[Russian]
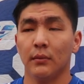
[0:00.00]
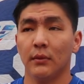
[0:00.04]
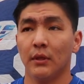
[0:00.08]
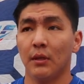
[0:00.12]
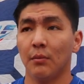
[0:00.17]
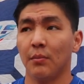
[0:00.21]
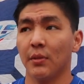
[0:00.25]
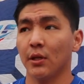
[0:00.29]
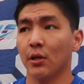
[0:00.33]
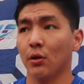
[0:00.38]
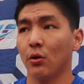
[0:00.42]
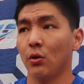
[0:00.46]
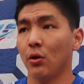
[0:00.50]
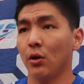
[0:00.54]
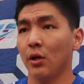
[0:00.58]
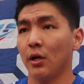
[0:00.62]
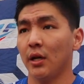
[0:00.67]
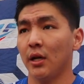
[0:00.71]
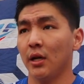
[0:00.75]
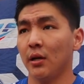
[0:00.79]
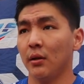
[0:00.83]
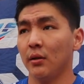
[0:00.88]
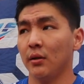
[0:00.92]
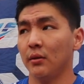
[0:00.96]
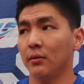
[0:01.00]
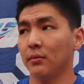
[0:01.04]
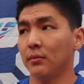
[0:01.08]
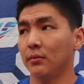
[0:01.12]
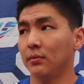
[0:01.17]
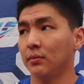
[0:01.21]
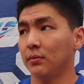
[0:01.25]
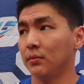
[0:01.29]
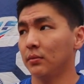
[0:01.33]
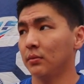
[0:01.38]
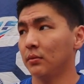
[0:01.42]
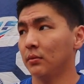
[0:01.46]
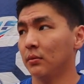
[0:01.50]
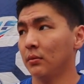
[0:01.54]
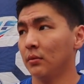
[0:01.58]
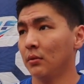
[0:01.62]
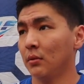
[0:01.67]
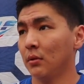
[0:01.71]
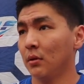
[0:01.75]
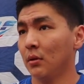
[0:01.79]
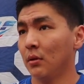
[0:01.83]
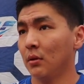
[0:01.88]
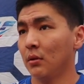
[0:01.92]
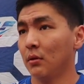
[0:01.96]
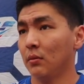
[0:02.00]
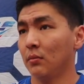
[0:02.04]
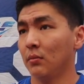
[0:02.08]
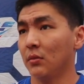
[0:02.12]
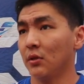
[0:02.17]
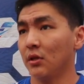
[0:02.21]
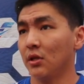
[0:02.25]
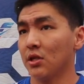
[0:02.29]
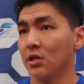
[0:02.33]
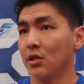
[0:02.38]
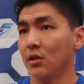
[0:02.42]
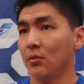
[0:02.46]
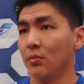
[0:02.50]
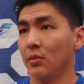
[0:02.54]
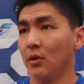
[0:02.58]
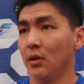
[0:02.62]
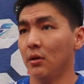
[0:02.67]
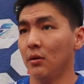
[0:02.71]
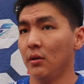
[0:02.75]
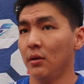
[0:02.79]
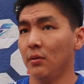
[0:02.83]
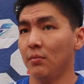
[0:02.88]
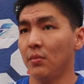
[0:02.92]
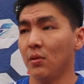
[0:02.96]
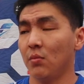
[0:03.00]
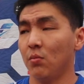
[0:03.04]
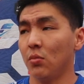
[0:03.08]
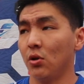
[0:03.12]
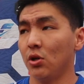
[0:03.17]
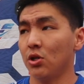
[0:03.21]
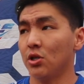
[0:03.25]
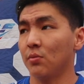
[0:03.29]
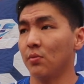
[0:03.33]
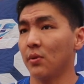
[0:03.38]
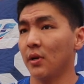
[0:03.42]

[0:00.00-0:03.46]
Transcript: Да по такой игре мы должны были и побольше